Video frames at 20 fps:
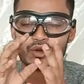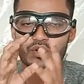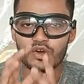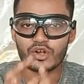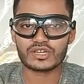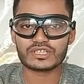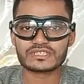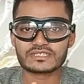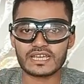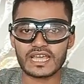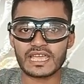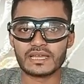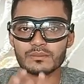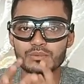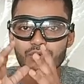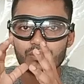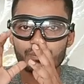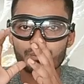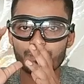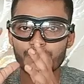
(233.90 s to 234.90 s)
और चाहे
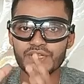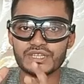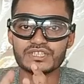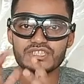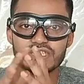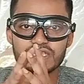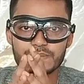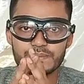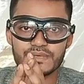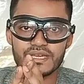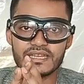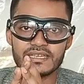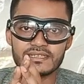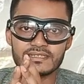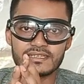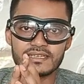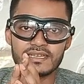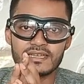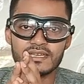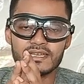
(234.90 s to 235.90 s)
वो फ्रिज
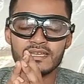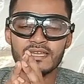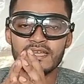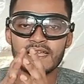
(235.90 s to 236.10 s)
रिपेयरिंग के